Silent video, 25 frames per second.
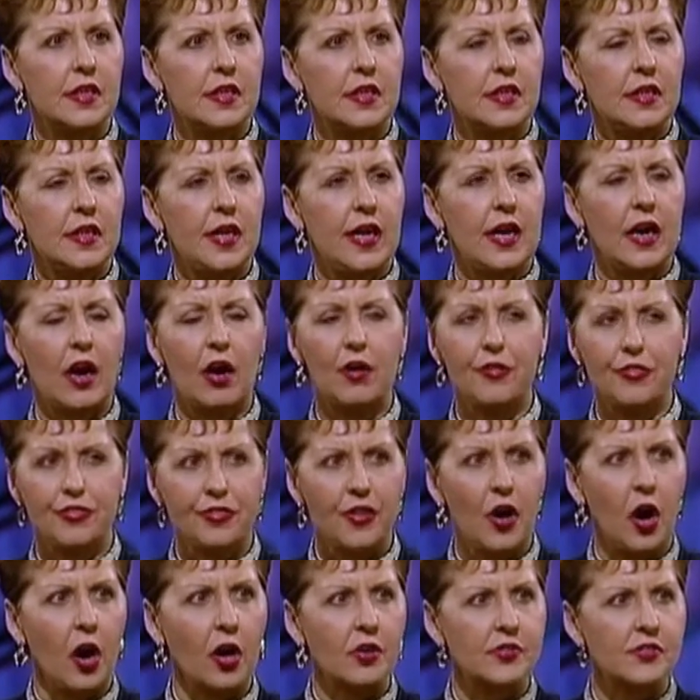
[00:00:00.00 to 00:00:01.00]
তবে আমাদের
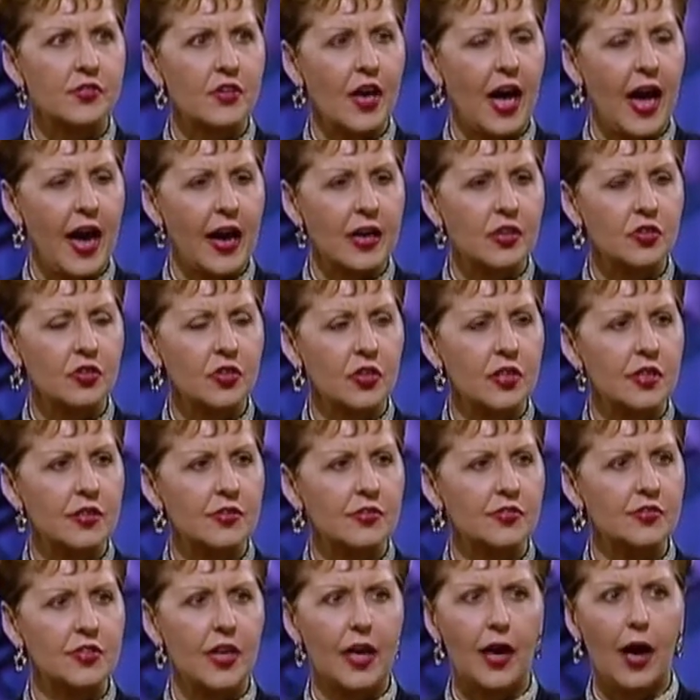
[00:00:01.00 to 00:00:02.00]
ভাবনা চিন্তায়
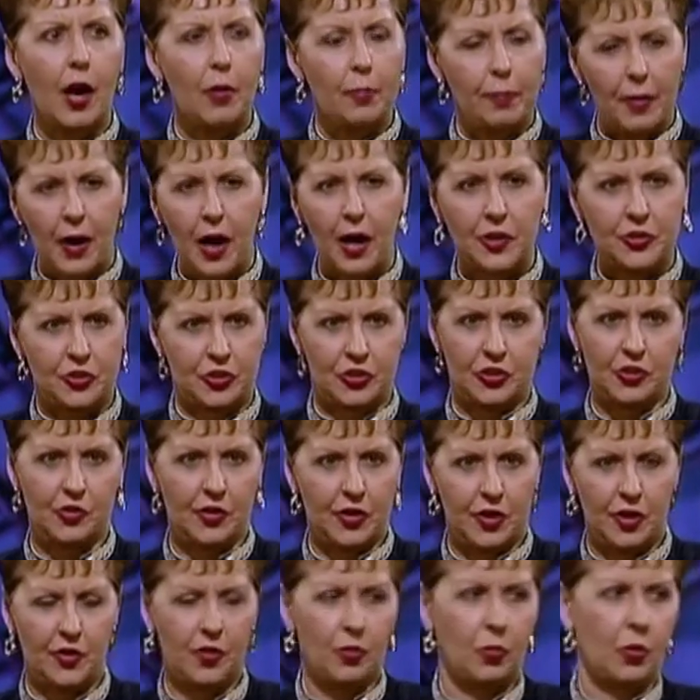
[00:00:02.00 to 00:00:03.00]
আমাদের
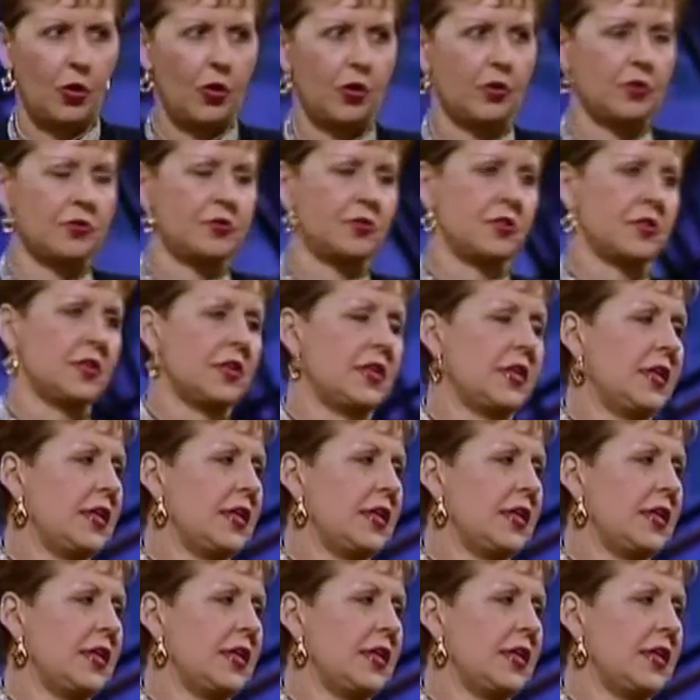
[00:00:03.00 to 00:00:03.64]
মনটাকে ভালোভাবে